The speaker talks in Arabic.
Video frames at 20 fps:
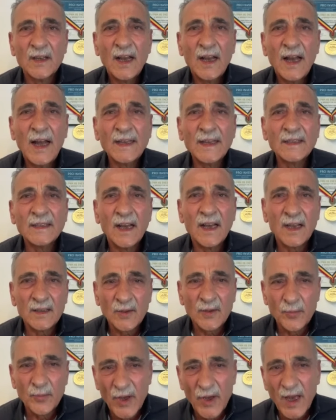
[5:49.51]
حتى
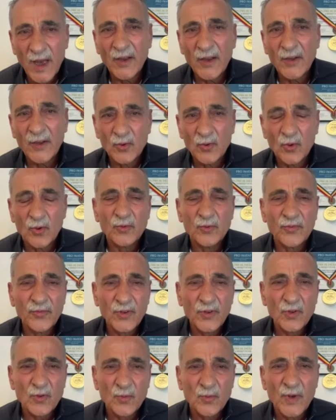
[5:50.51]
أطباء عيون
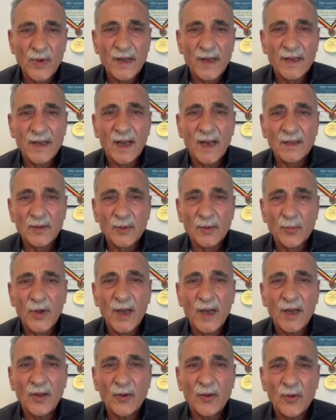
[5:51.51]
في رومانيا
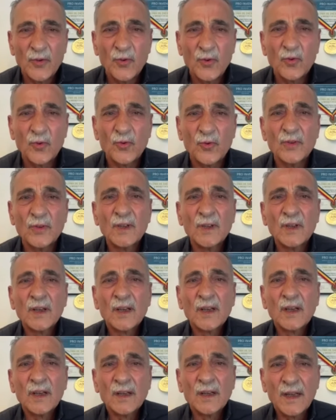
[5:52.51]
أطباء عيون
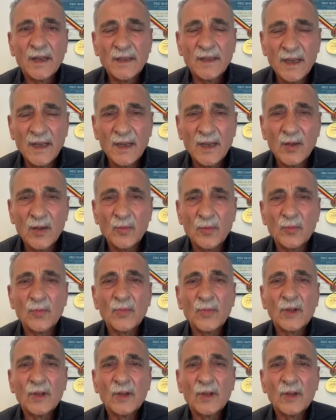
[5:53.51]
لديهم